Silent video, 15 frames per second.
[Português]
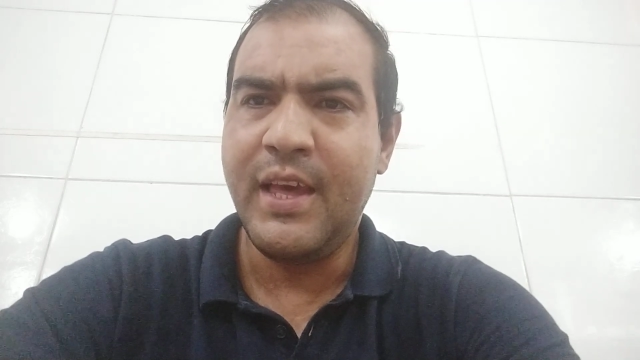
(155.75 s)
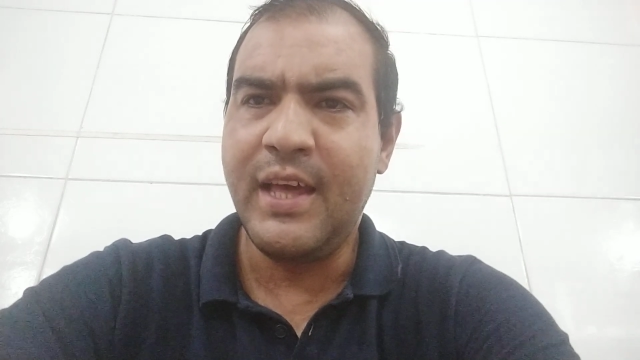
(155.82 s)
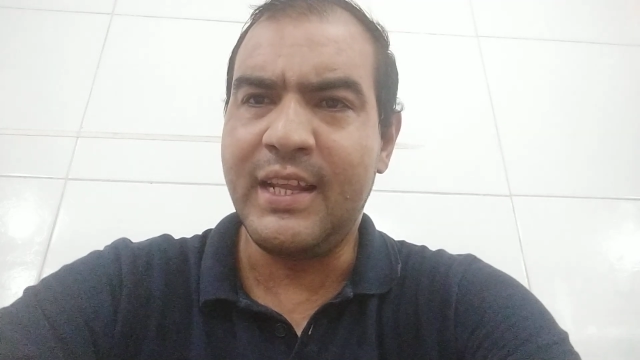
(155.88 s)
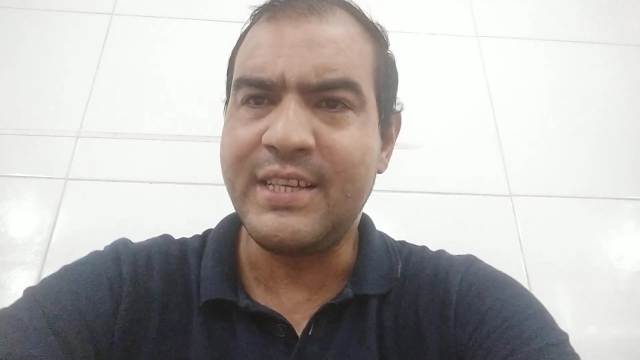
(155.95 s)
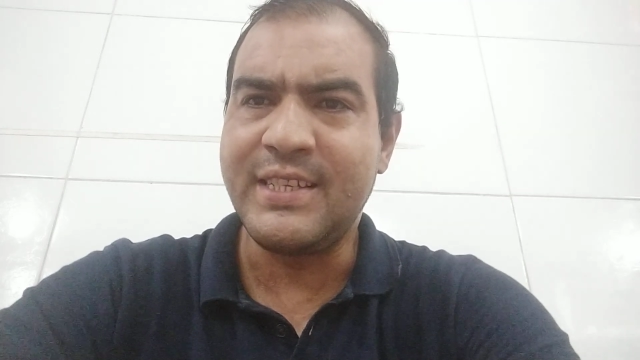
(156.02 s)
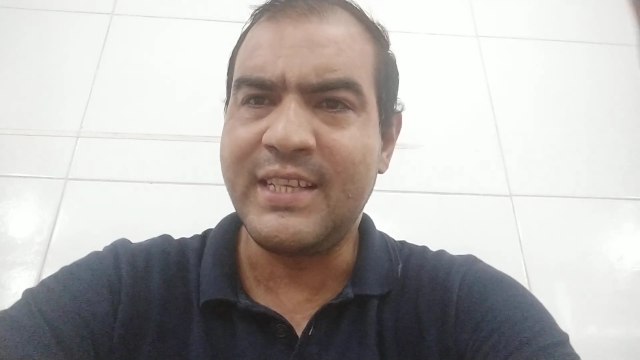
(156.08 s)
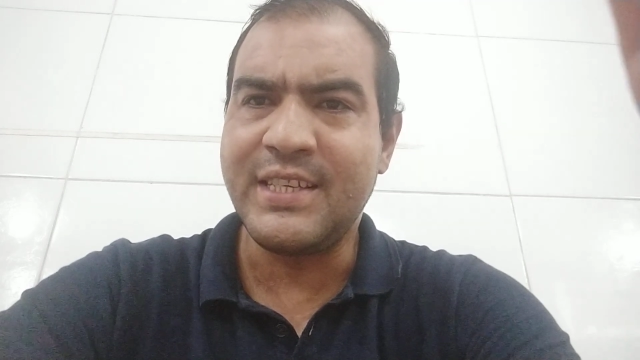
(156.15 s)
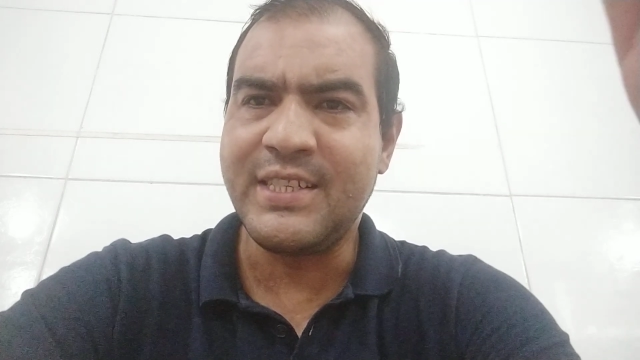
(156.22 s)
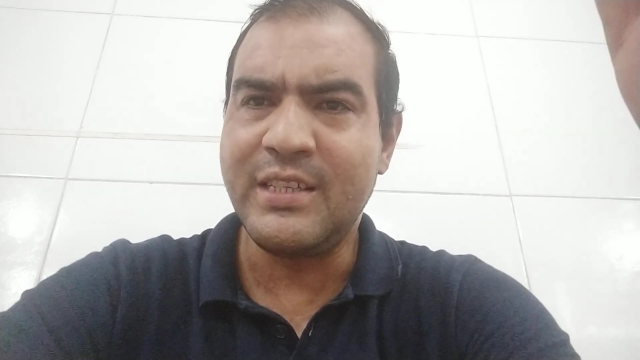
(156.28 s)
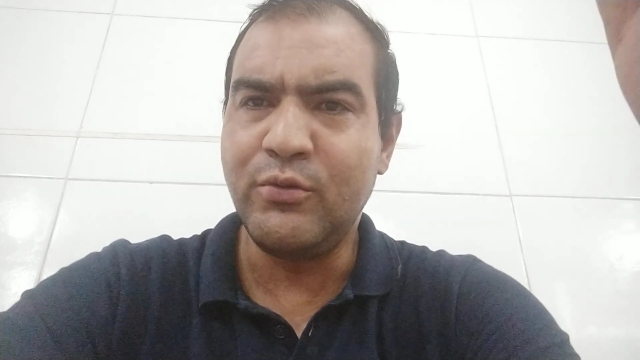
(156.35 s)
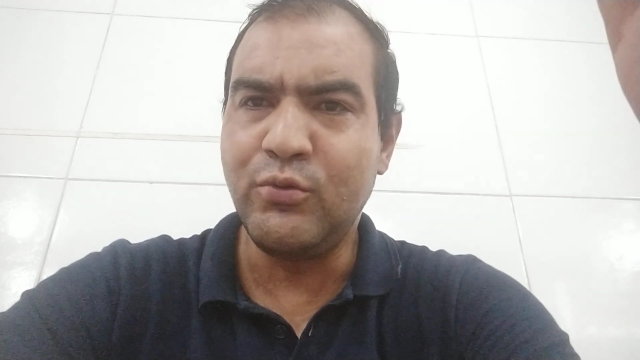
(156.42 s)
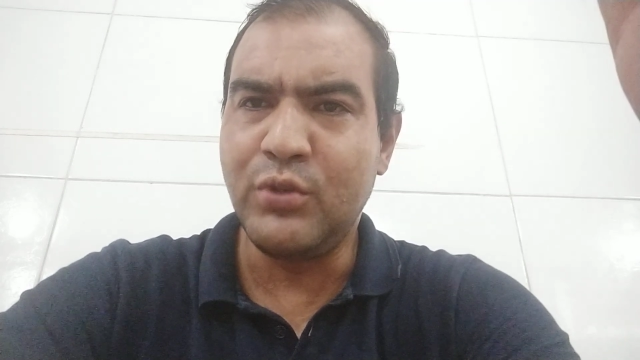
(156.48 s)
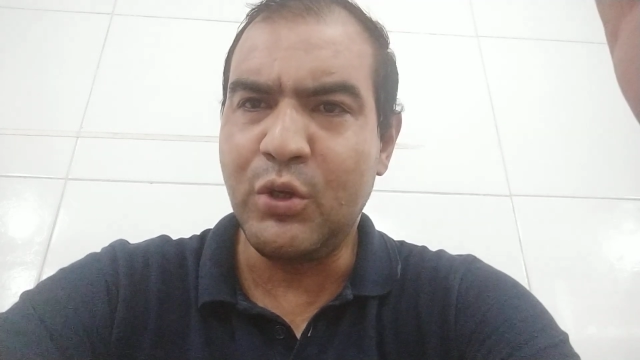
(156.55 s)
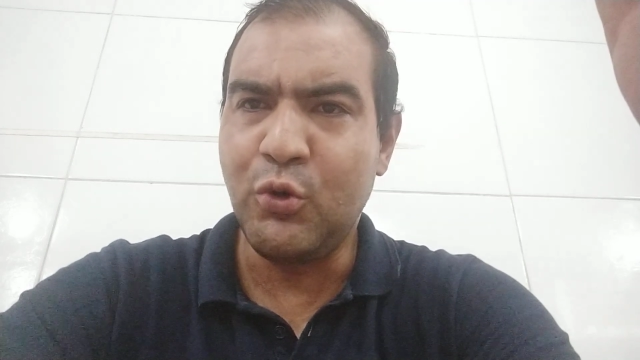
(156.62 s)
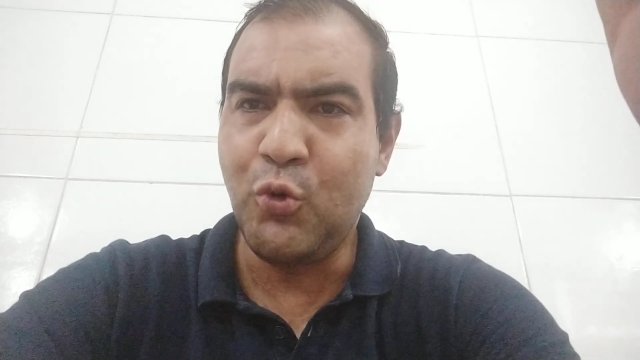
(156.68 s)
Ela está
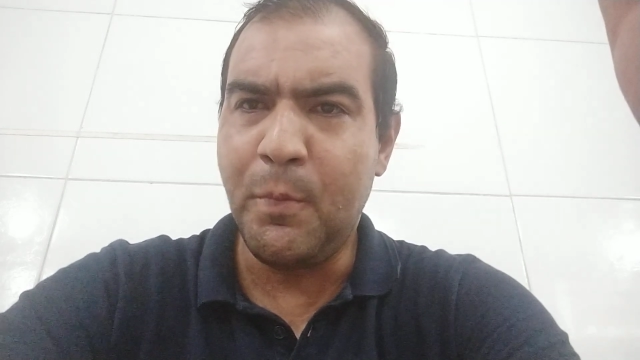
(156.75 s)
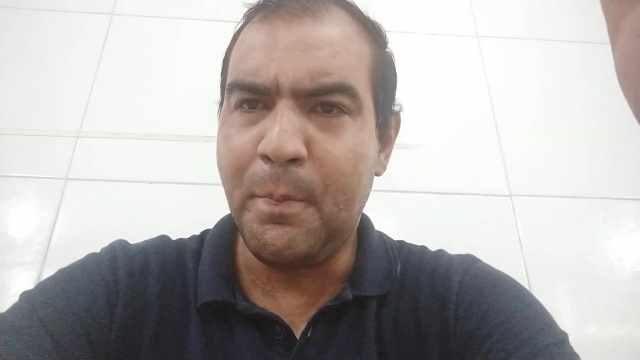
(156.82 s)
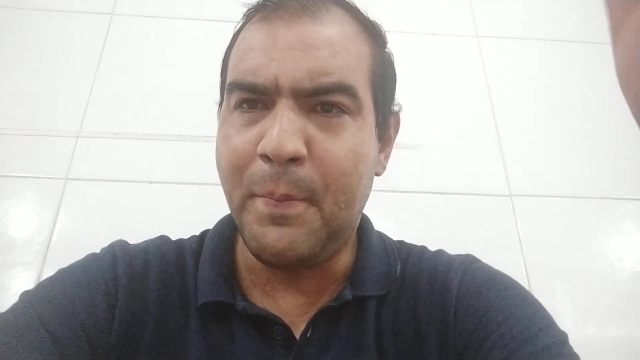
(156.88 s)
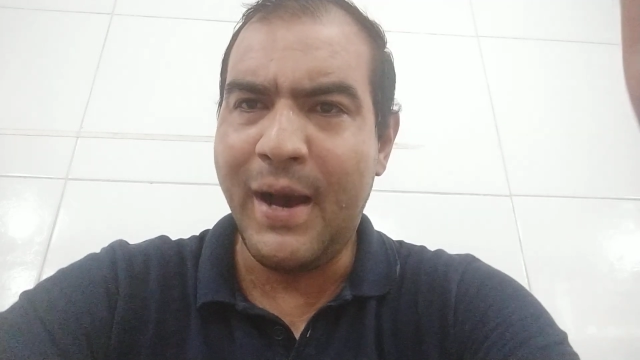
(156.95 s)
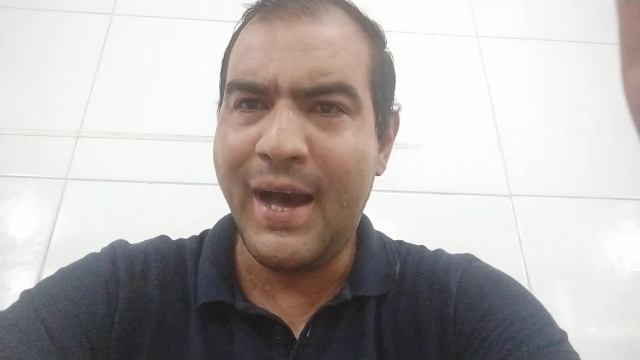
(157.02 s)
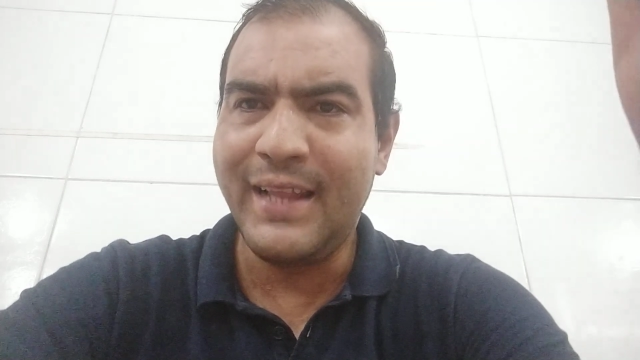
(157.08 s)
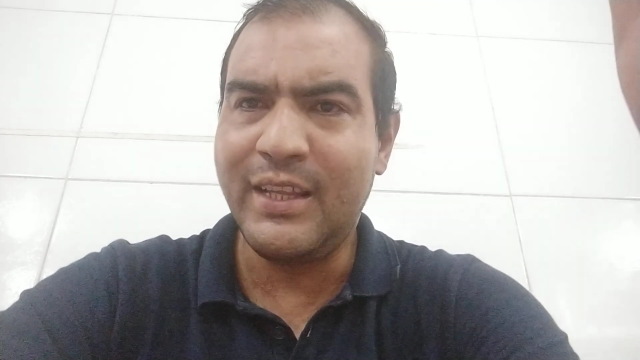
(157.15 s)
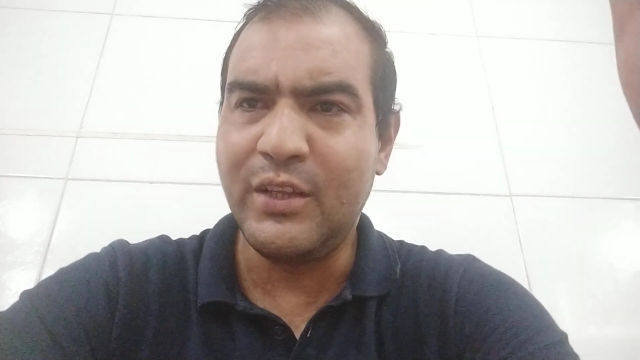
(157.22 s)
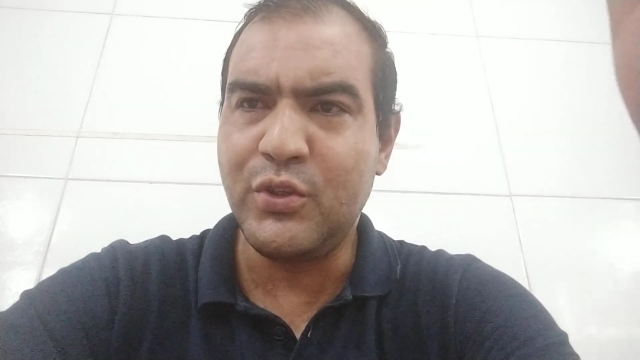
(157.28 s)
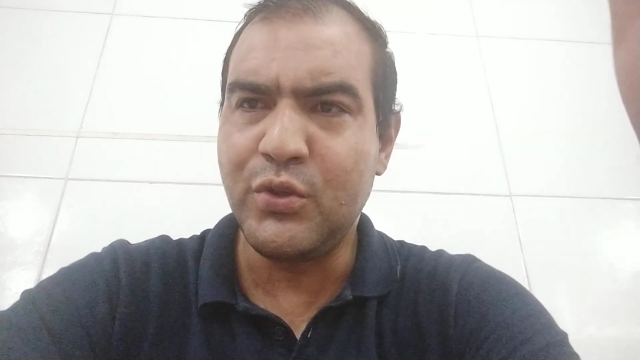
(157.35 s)
sendo derrubada,